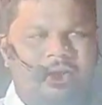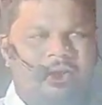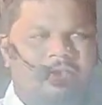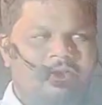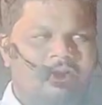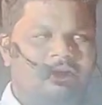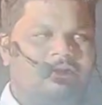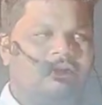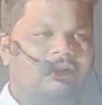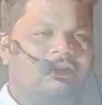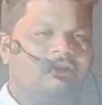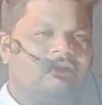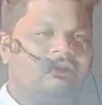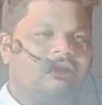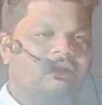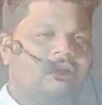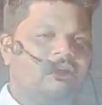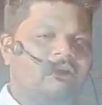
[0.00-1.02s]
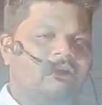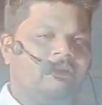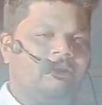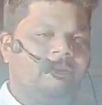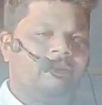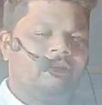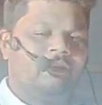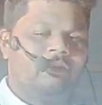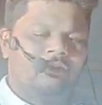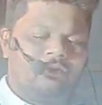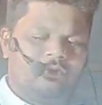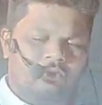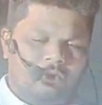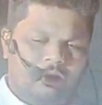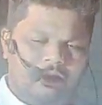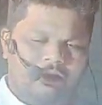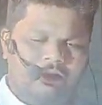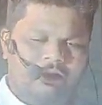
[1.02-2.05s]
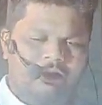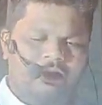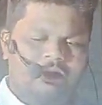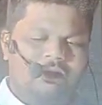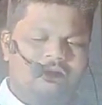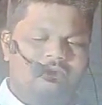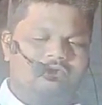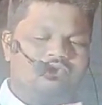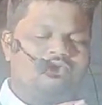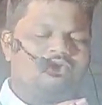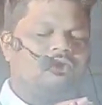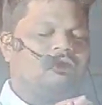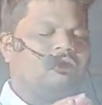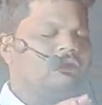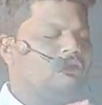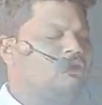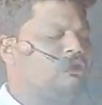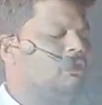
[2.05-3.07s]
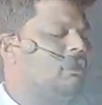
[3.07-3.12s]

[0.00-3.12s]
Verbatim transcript: ఏ వ్యక్తి అయితే వాక్యాన్ని అనుసరించి